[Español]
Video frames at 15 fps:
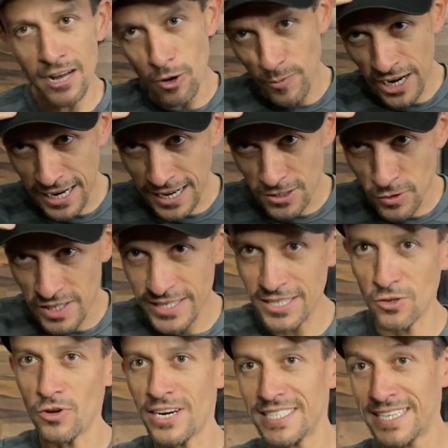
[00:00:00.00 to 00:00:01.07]
como en el caso de estas
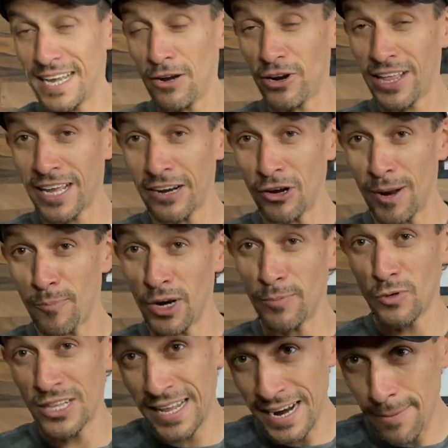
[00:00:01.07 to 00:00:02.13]
gorras que a la hora de que nos la
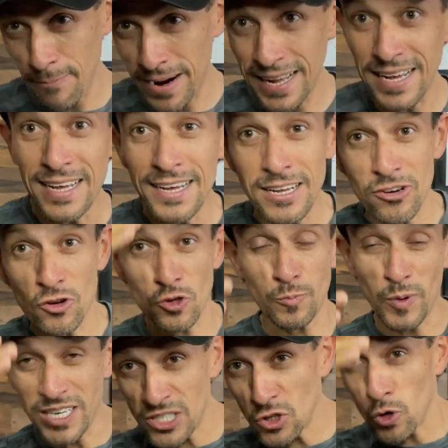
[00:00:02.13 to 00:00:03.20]
ponemos la lámpara nos
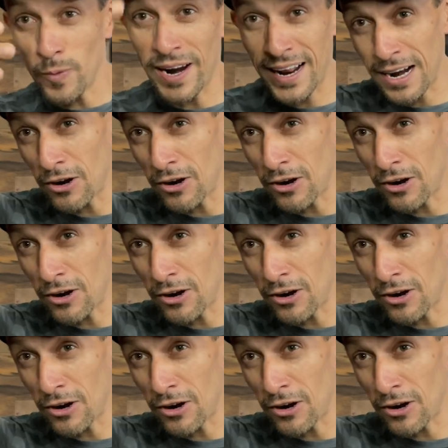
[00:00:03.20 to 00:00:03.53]
puede estorbar